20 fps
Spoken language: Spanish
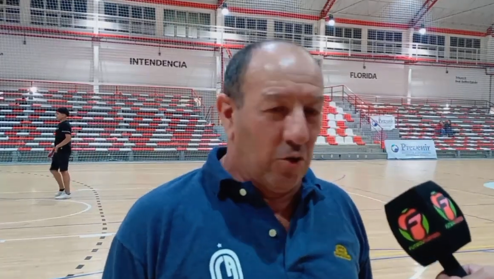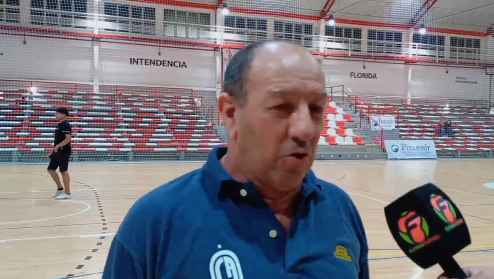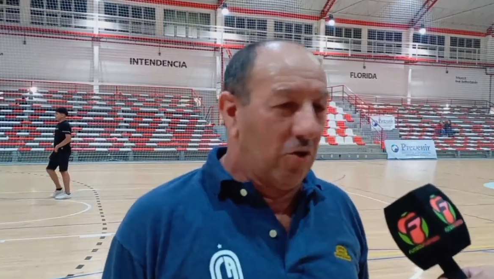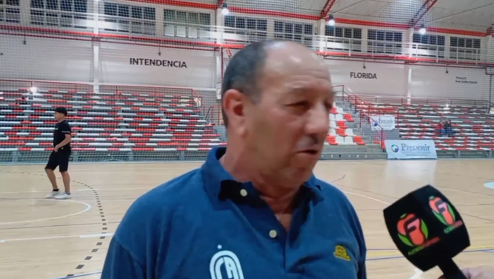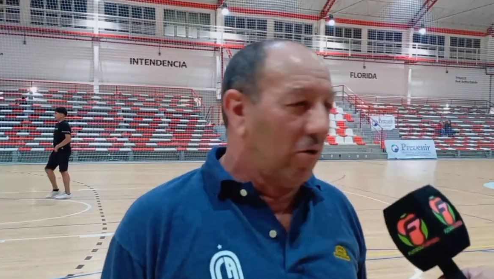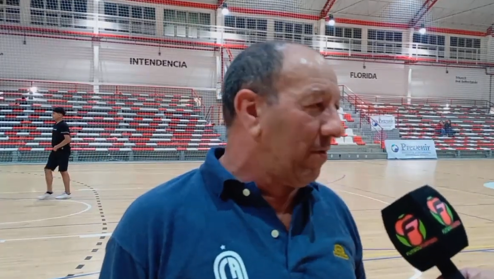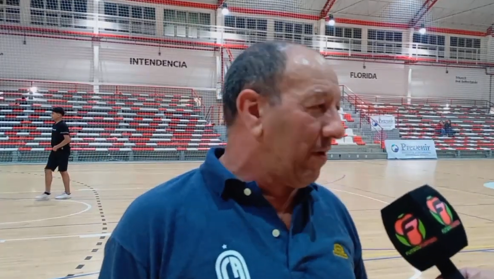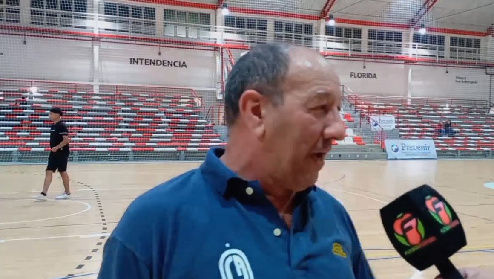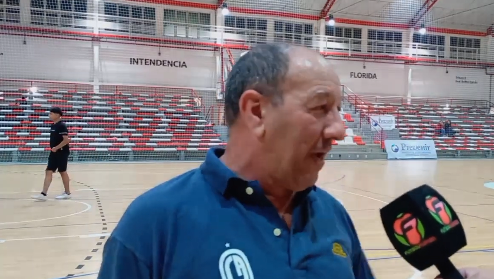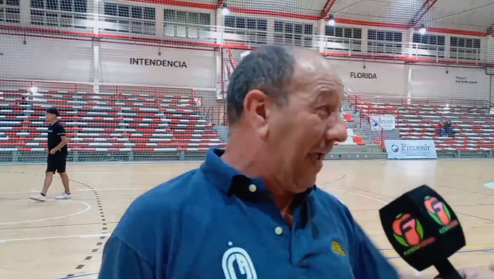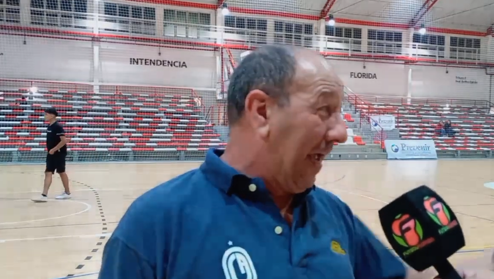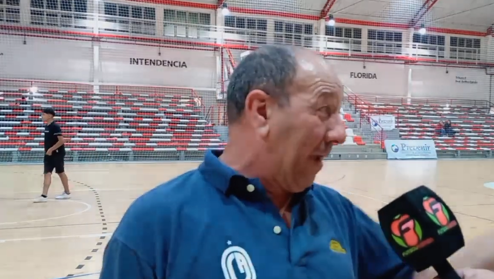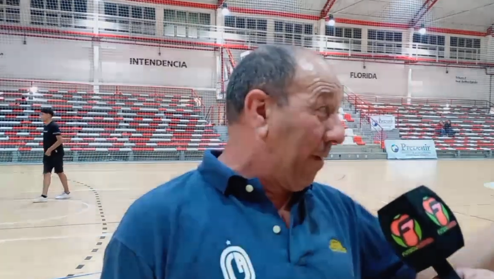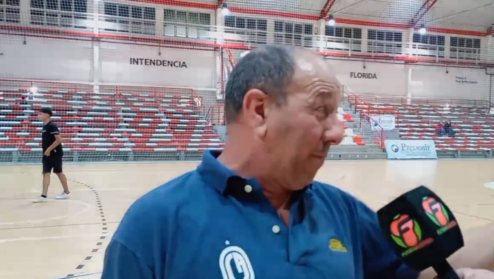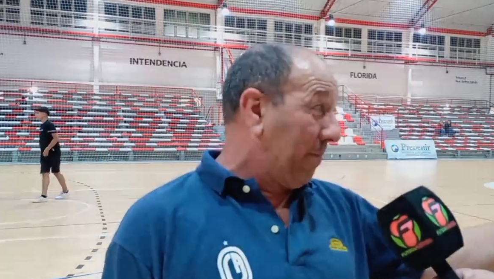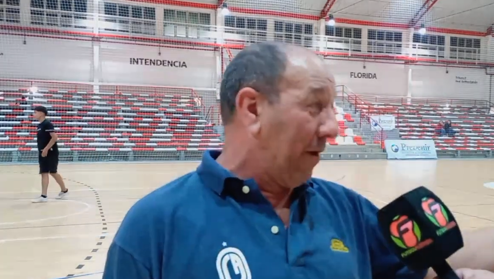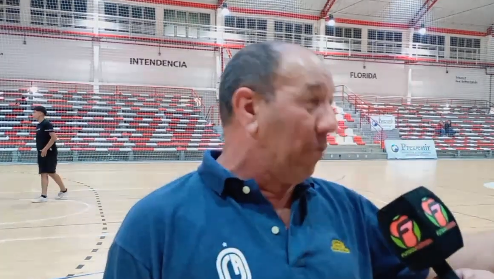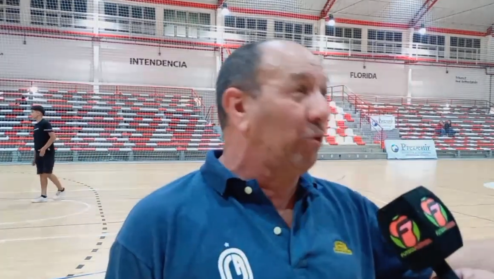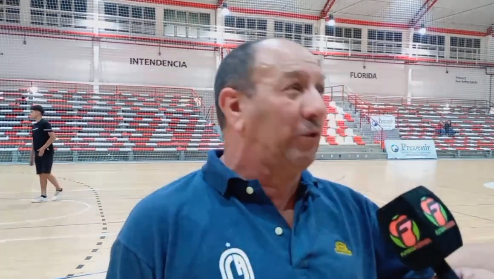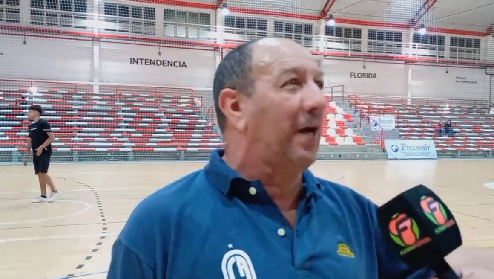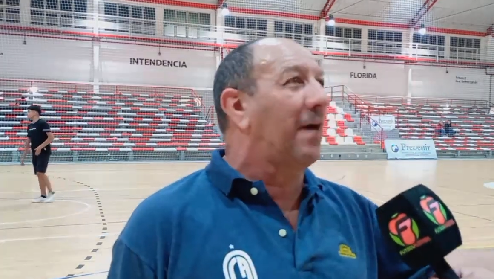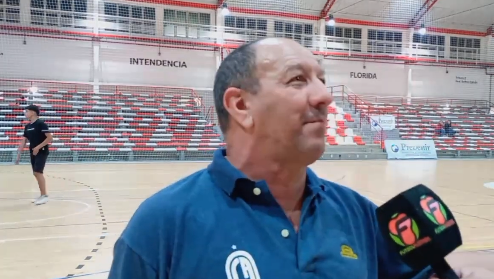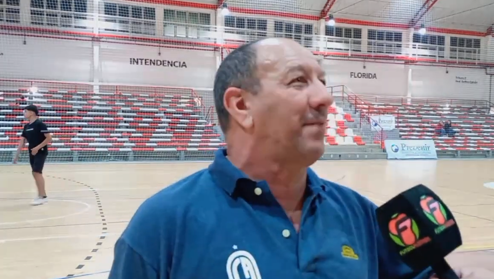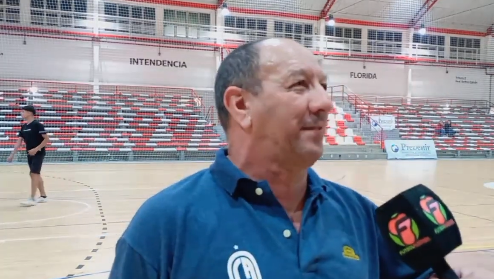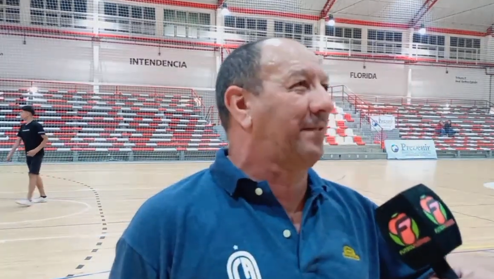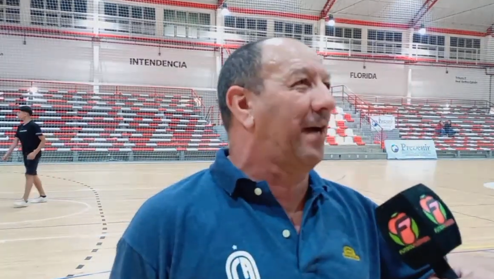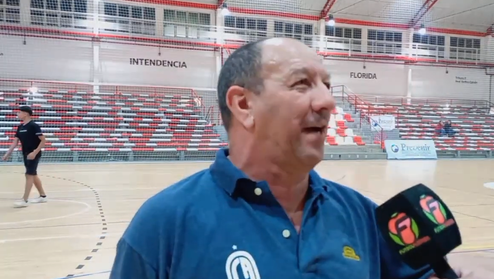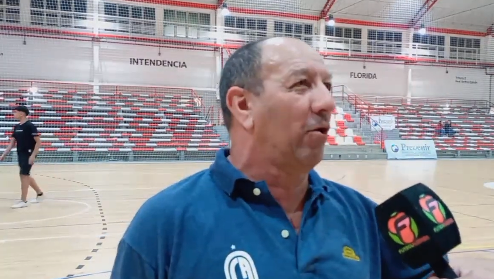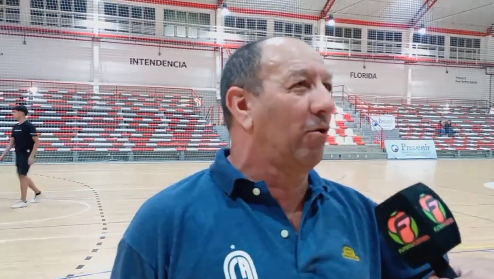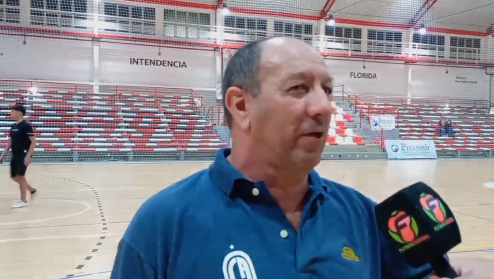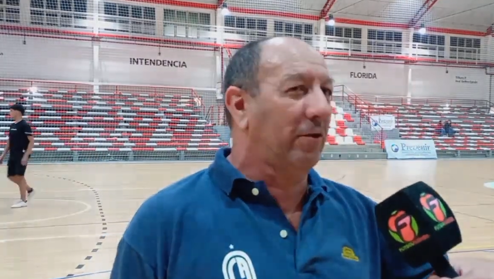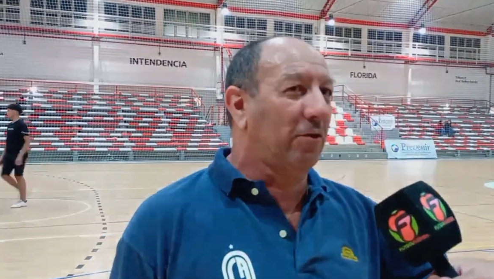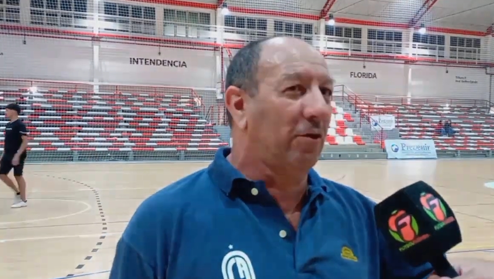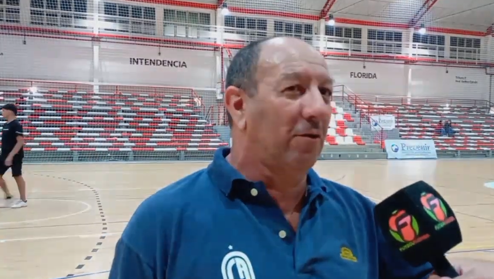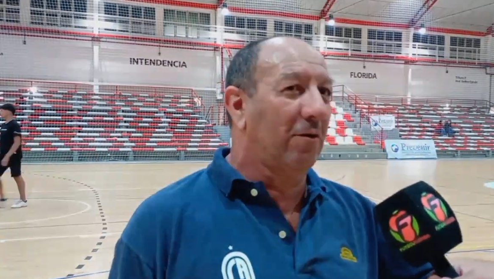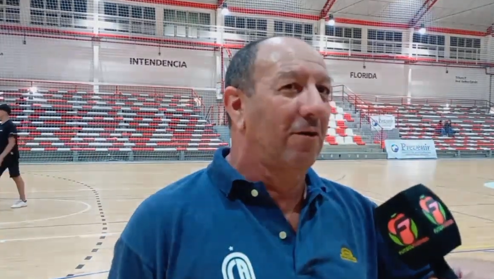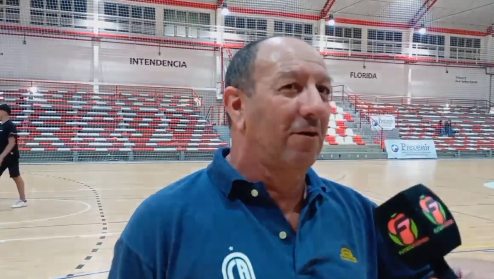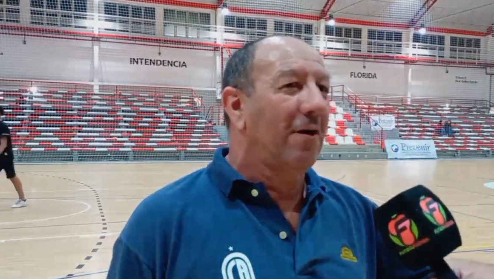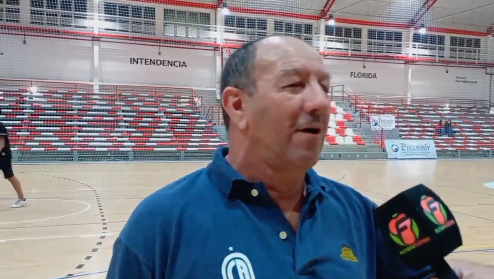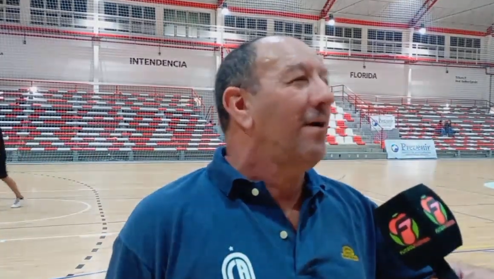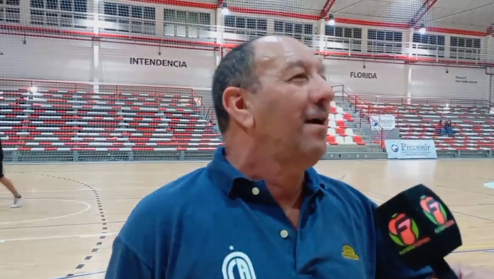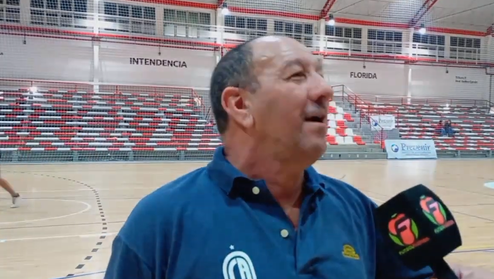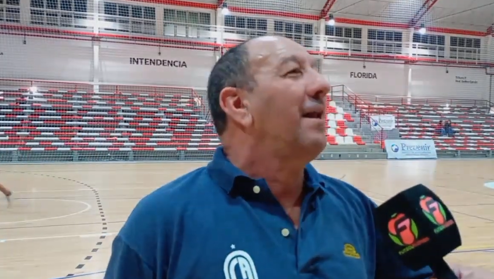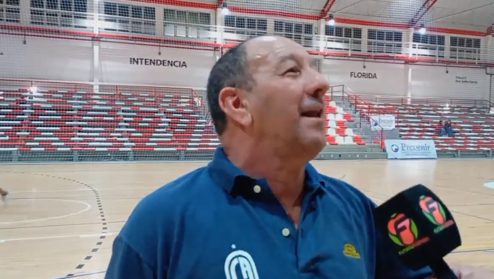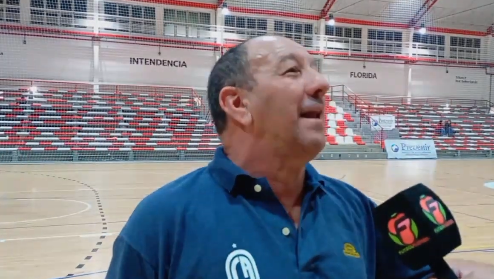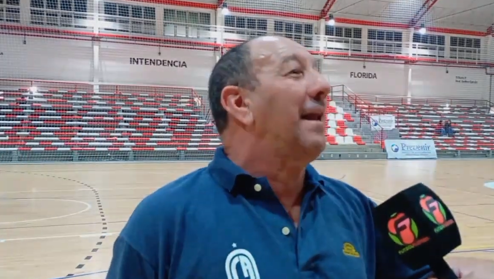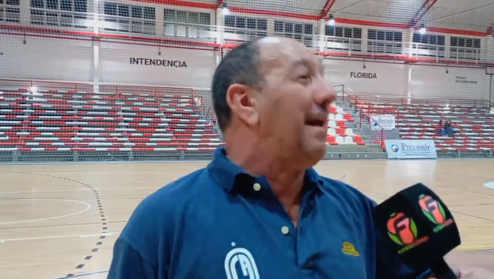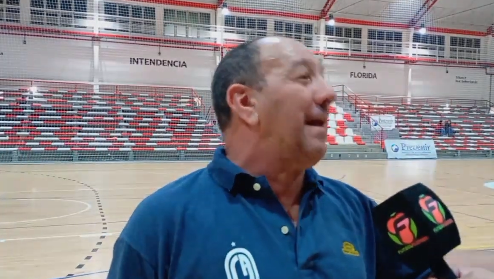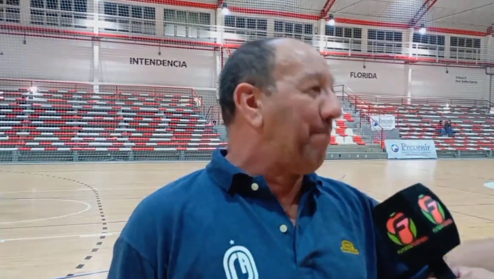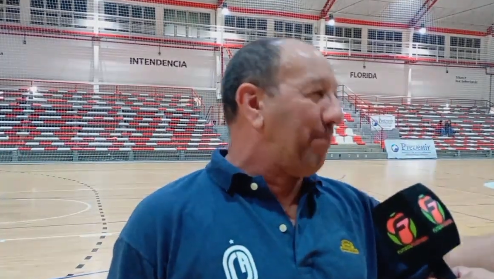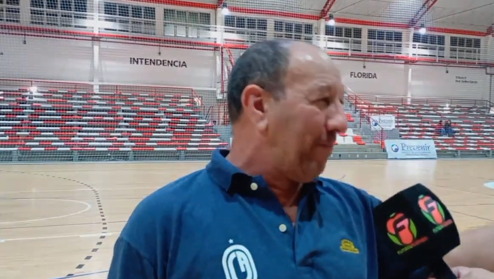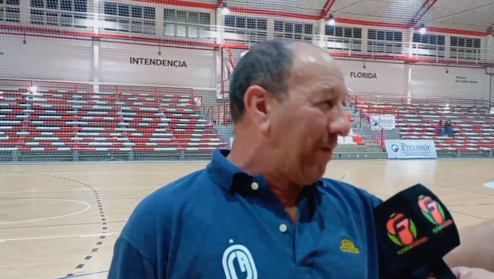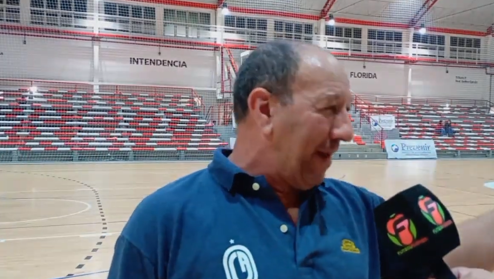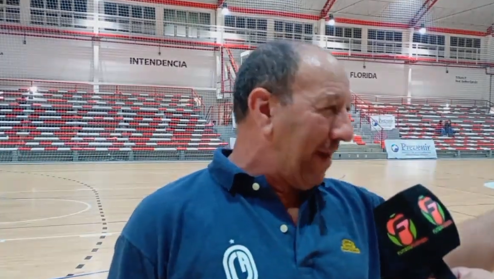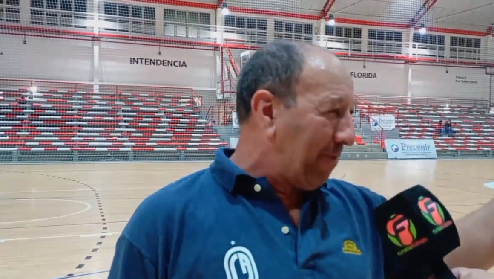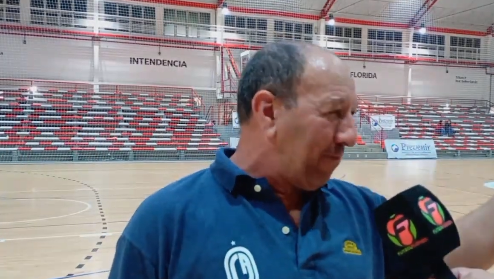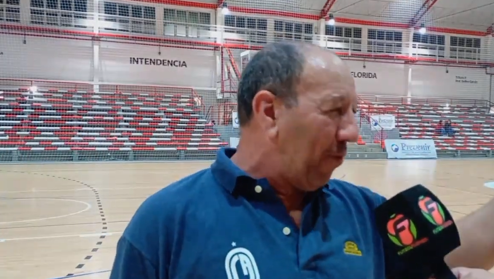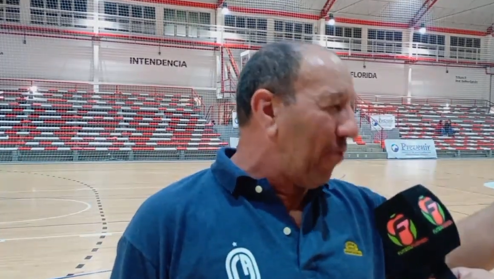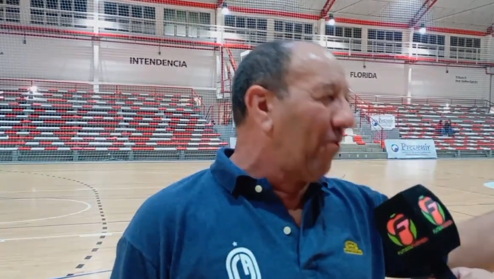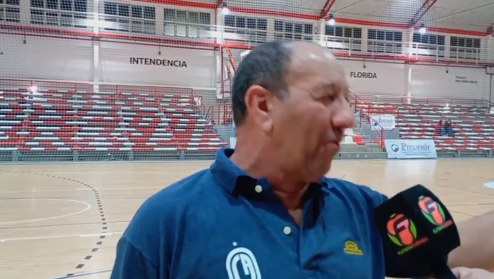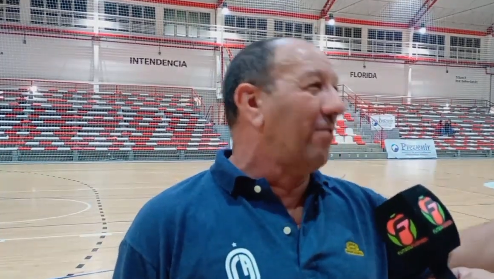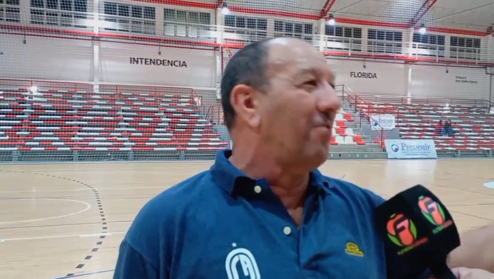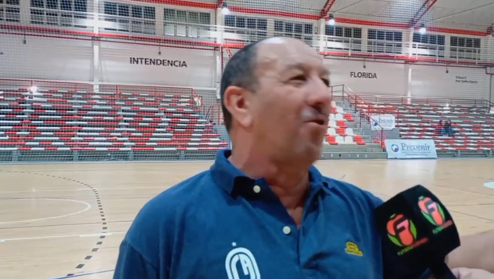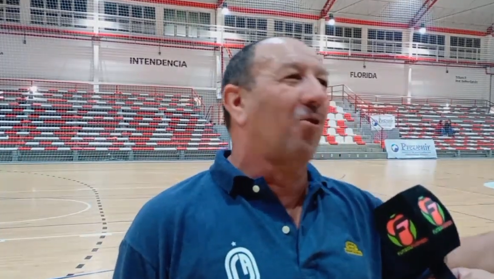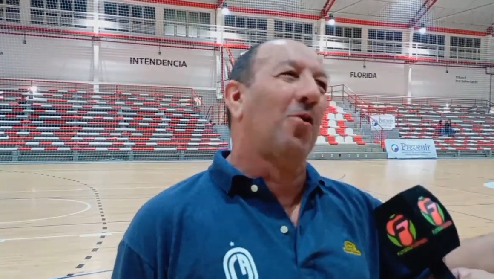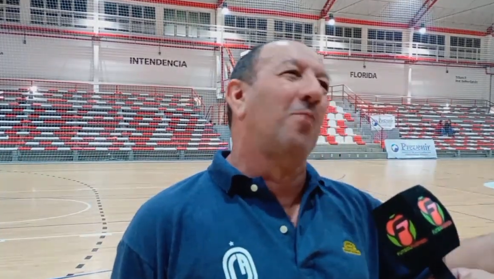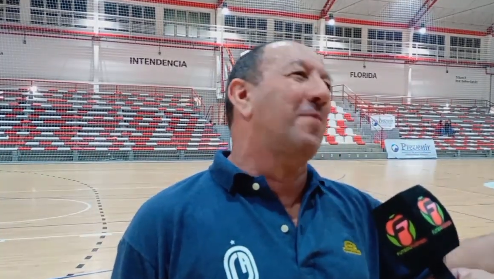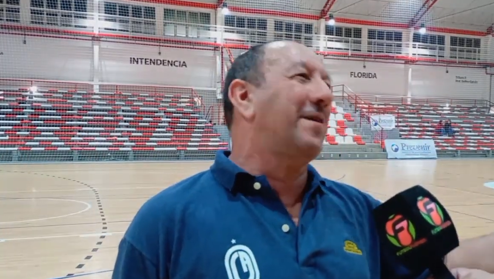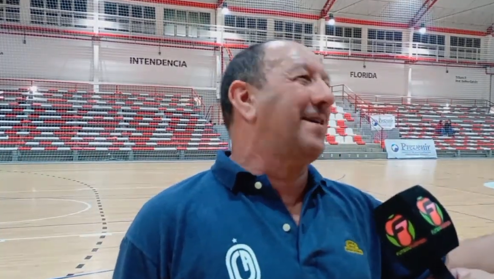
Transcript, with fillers: seguro, me gusta demasiado esto. Le, pongo, no